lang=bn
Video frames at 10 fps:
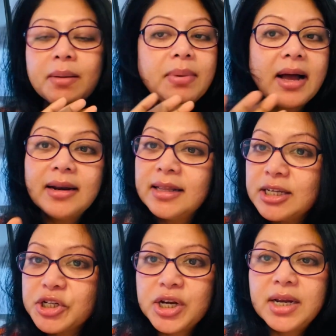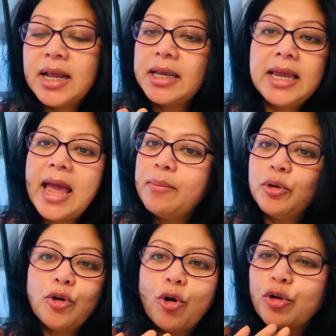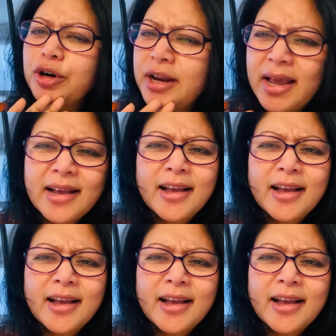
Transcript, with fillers: বাংলাদেশে নাকি এমন অনেক